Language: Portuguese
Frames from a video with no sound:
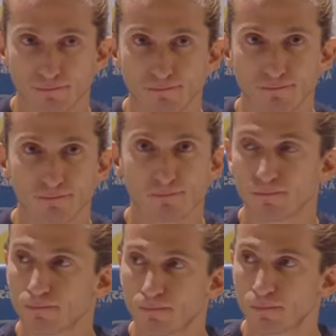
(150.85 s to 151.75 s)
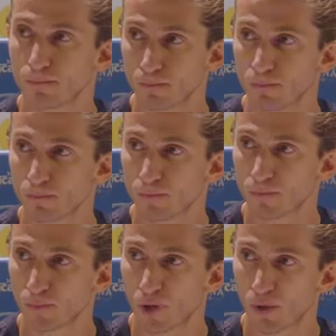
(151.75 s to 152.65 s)
Felipe, aqui. boa
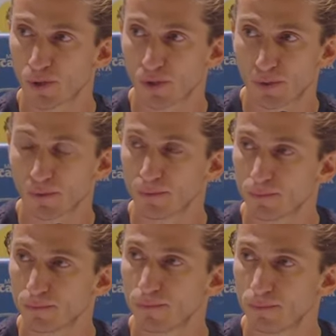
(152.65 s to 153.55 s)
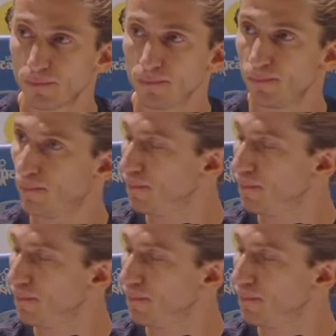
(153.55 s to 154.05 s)
noite. Rodrigo boa Cerqueira, TV Globo.